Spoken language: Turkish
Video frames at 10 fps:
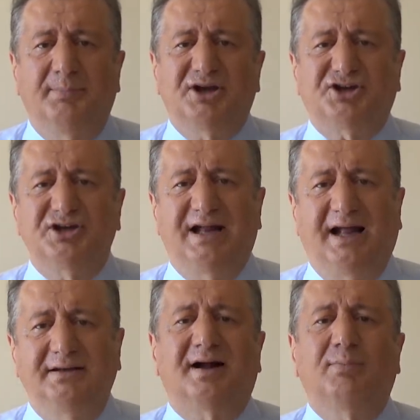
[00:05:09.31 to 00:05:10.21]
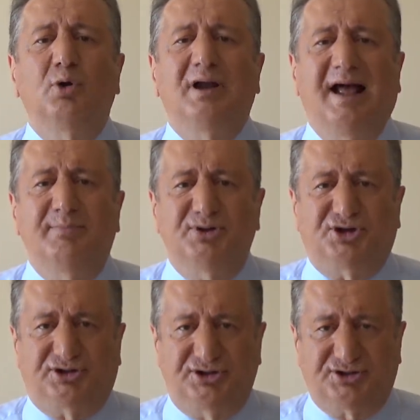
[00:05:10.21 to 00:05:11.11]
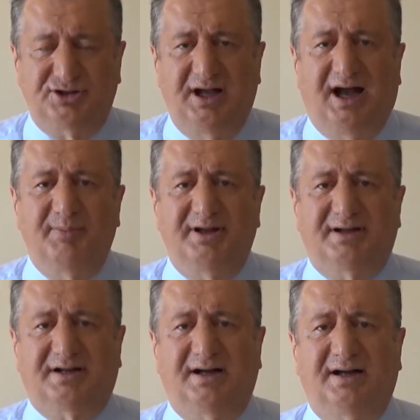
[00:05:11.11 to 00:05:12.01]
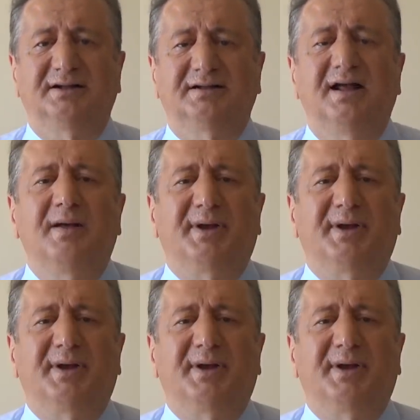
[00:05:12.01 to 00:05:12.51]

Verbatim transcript: peşinen kabullenmiştir Amerika'nın